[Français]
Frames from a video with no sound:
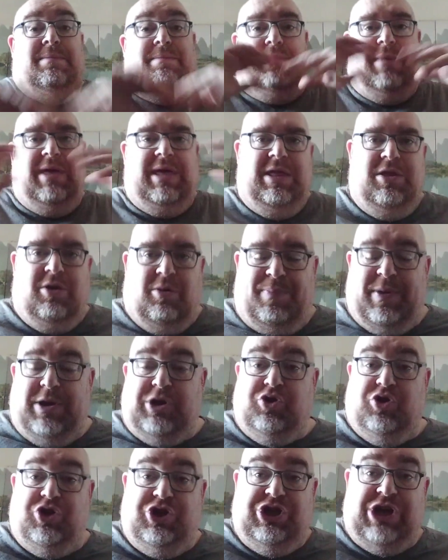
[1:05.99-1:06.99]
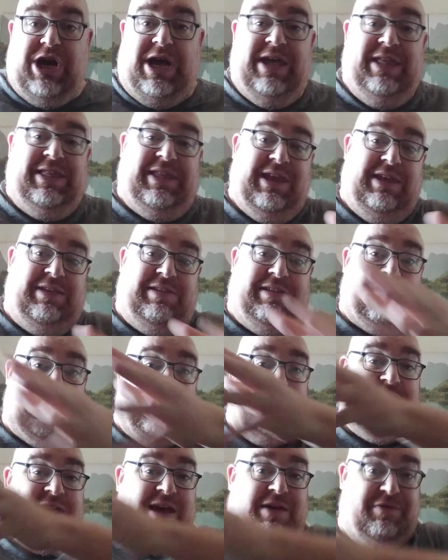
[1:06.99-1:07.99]
Mais n'empêche que j'ai été
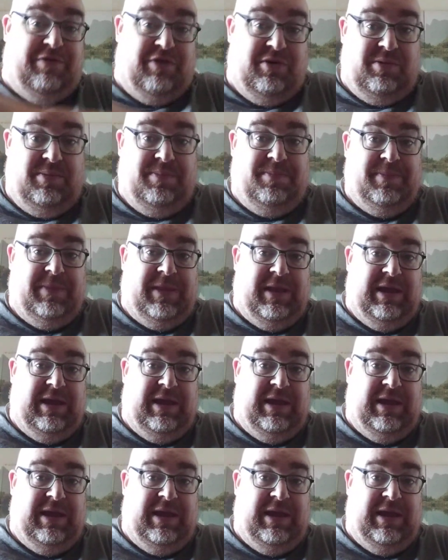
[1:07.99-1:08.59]
strike avant,